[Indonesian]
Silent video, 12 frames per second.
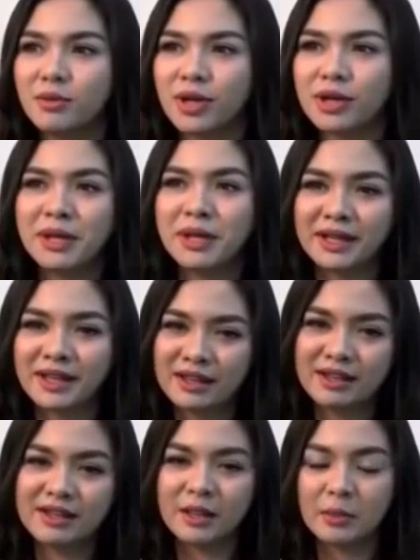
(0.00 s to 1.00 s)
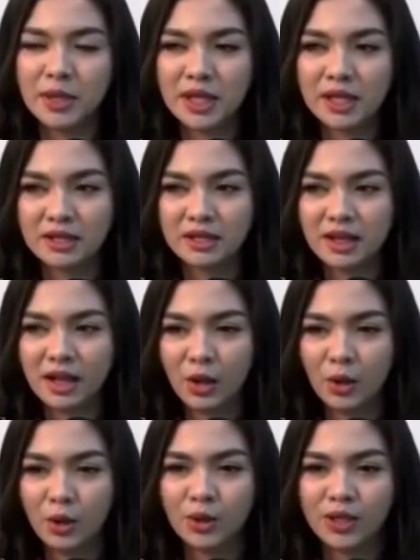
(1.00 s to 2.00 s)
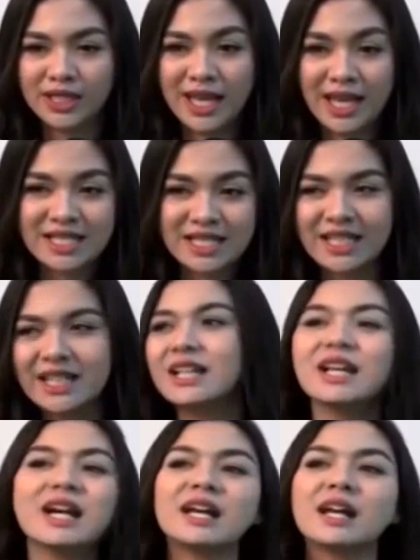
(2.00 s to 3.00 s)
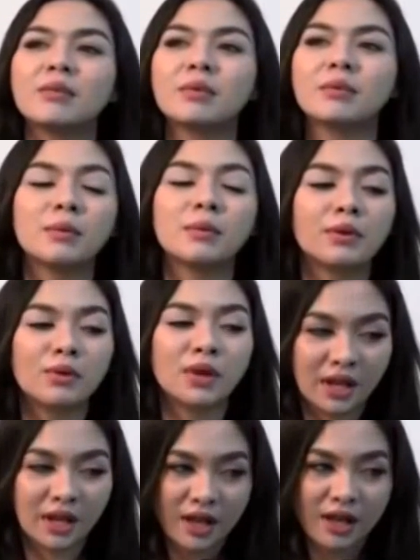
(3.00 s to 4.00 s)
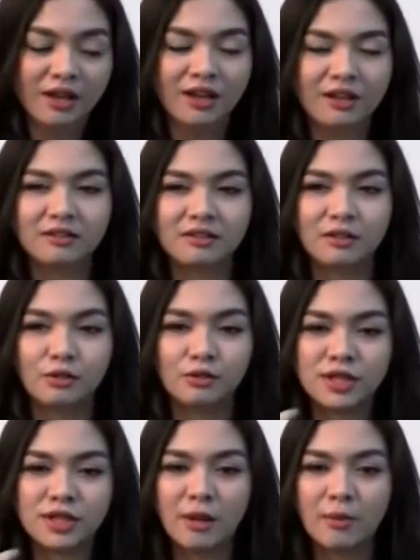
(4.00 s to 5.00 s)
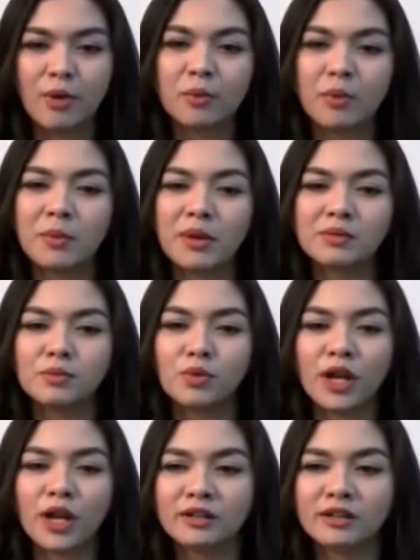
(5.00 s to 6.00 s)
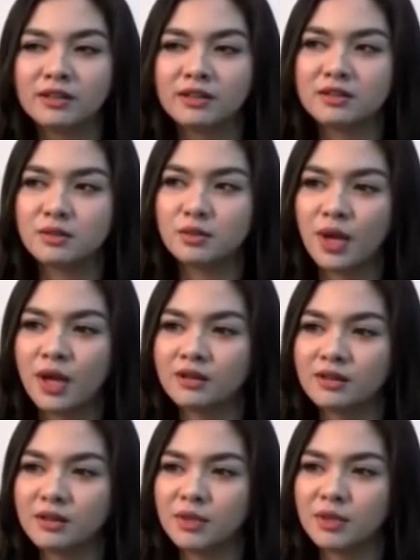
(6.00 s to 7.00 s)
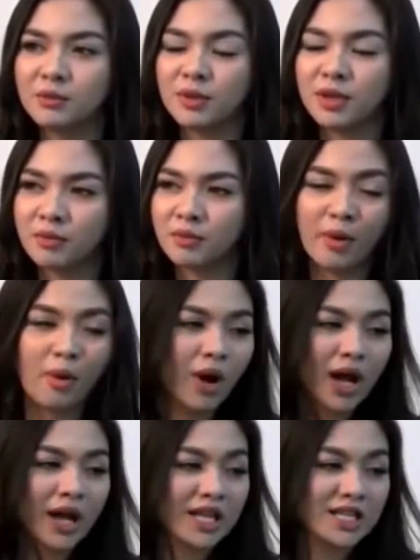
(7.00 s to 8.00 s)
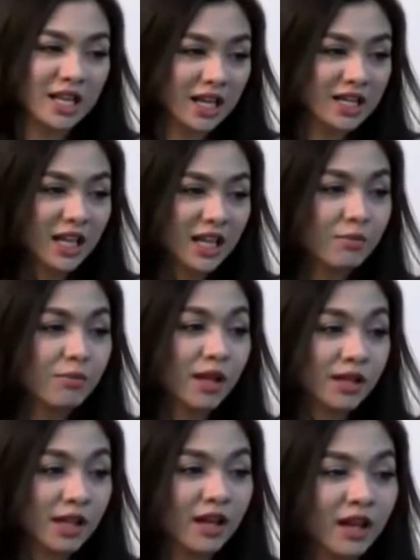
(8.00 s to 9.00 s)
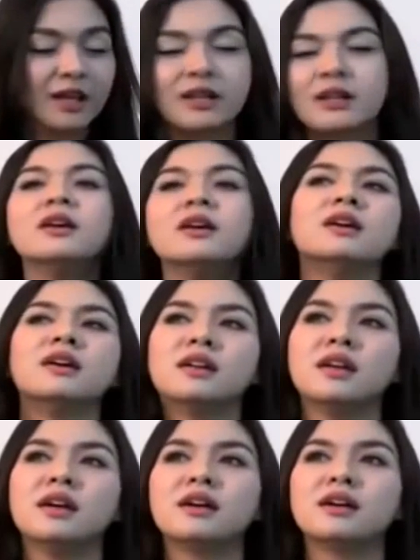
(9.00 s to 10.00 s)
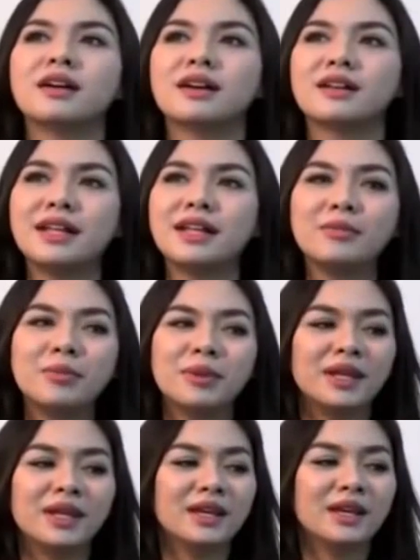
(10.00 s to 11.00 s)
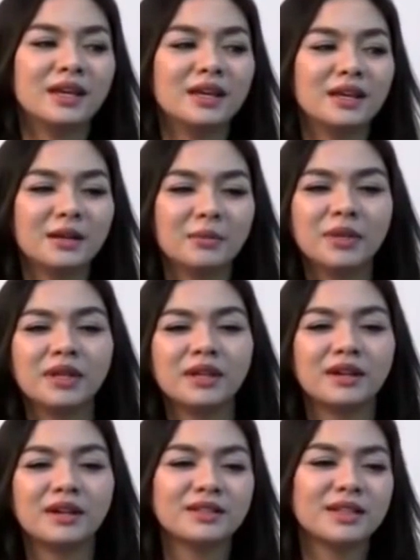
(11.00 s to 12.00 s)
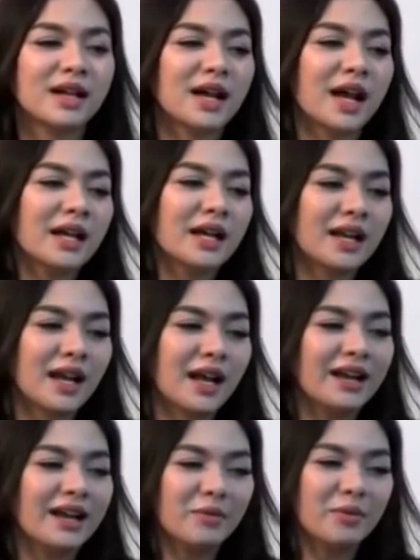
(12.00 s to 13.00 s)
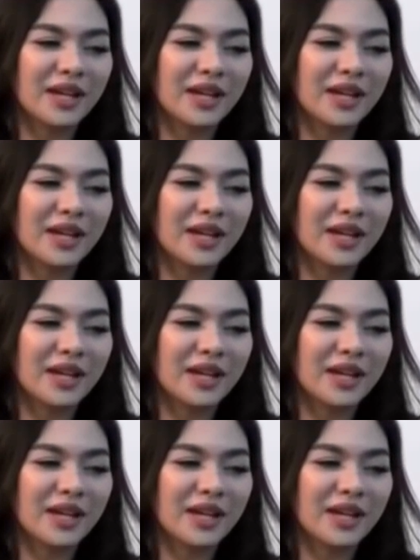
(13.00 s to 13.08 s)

mungkin banyak yang nggak tapi kalau dia sendiri karena memang perwira kan lulusan akpol memang bukan yang suka tiba-tiba membawakan acara kan sekarang banyak kan nah dia lebih lebih ke jaga kandang lah karena